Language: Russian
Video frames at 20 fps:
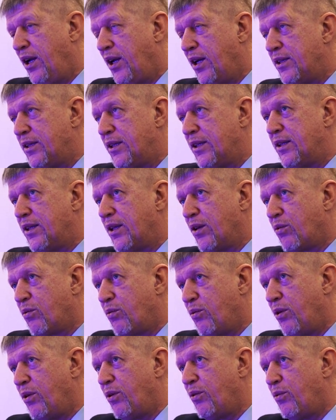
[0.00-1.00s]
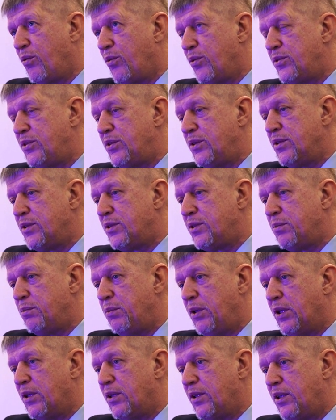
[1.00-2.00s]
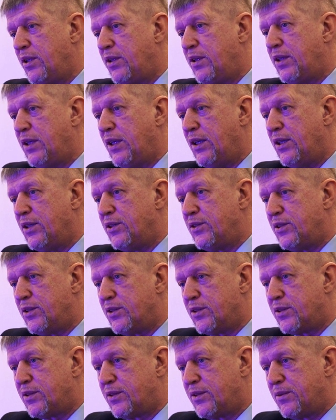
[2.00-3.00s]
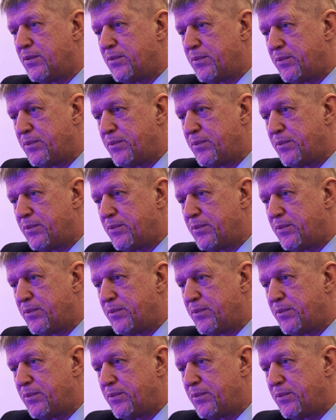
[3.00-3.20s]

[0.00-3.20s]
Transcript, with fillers: Это такой очень смелый тезис.